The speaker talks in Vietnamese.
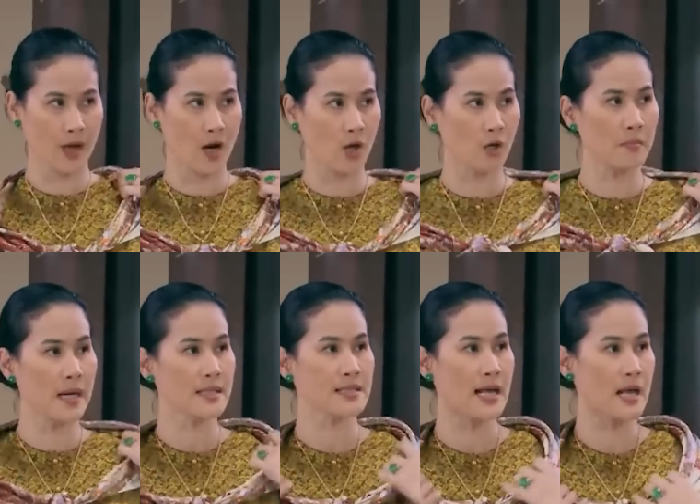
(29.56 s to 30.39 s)
co cũng
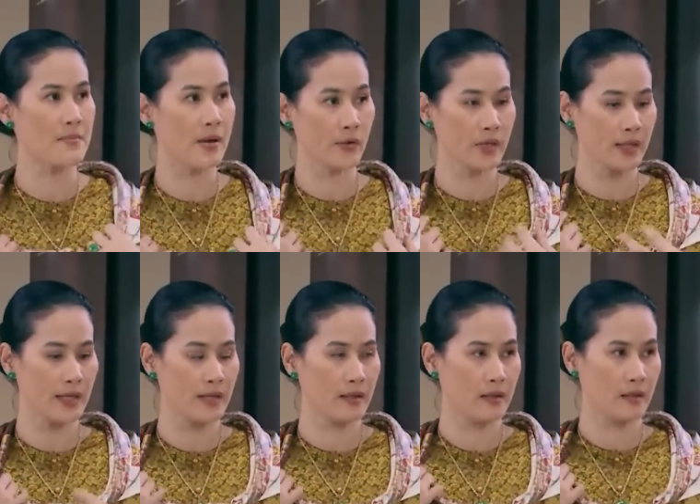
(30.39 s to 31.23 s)
bớt sai biểu nó
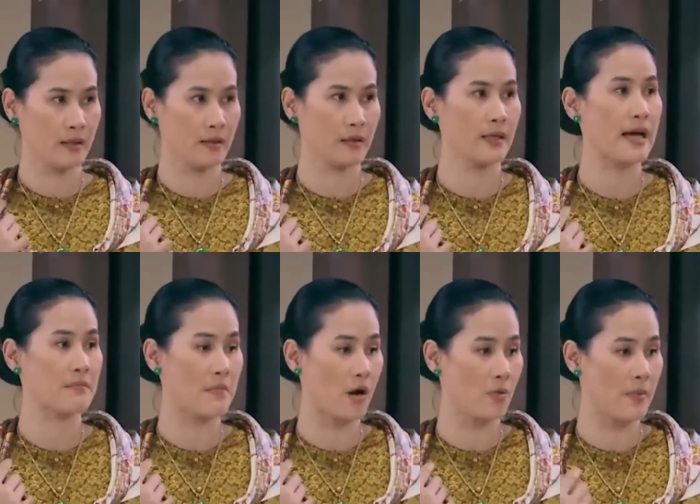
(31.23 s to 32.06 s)
đi nó
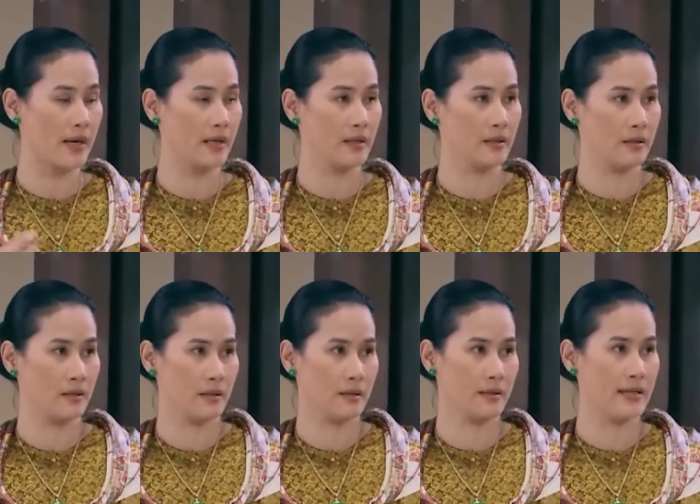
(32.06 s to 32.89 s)
đang bầu bì
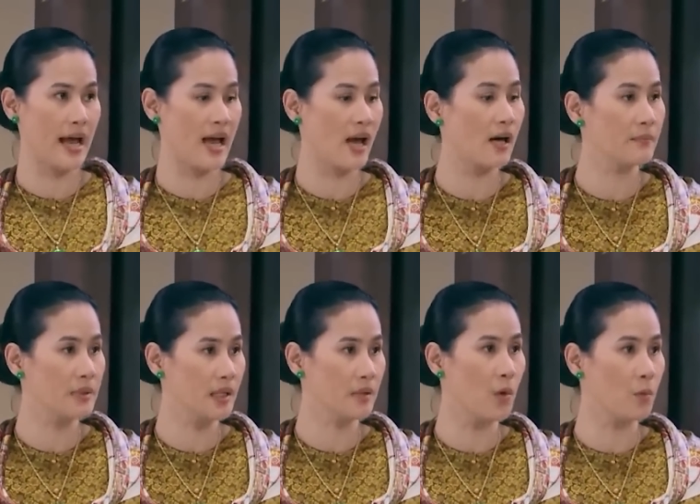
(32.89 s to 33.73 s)
Vài hôm
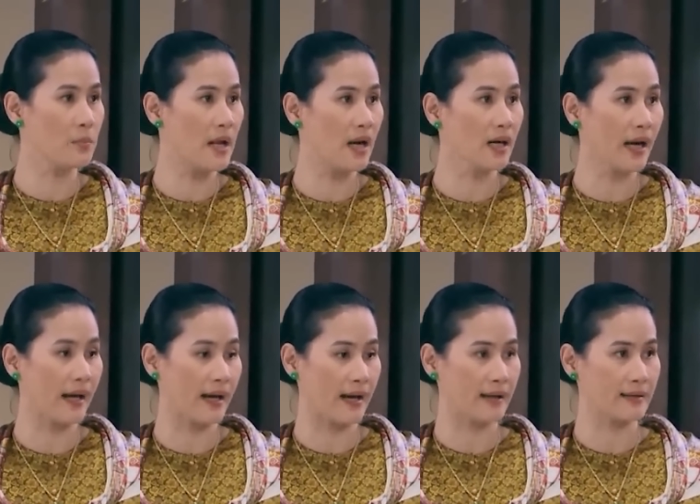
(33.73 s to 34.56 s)
nữa bụng lớn
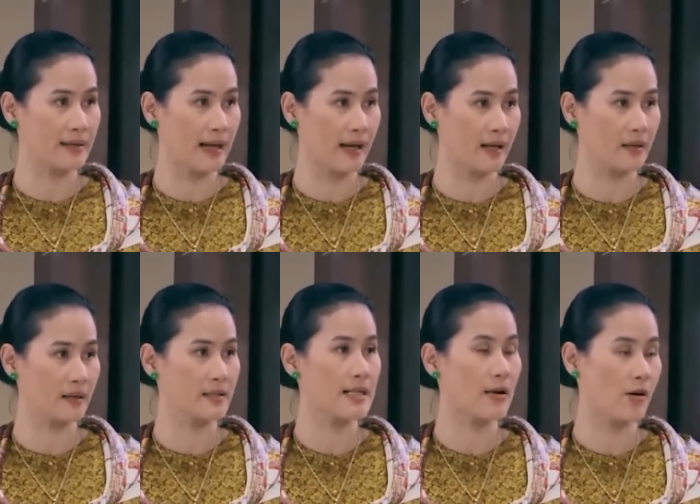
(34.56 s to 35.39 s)
è ạch ra
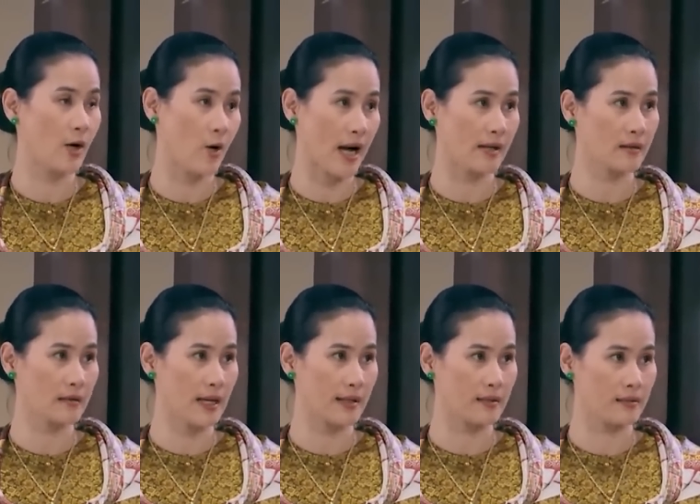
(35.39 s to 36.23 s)
Rồi sao hầu hạ
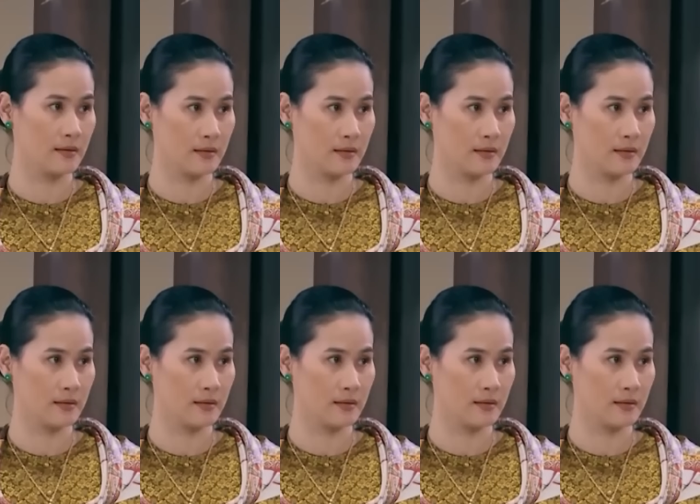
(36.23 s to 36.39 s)
con đây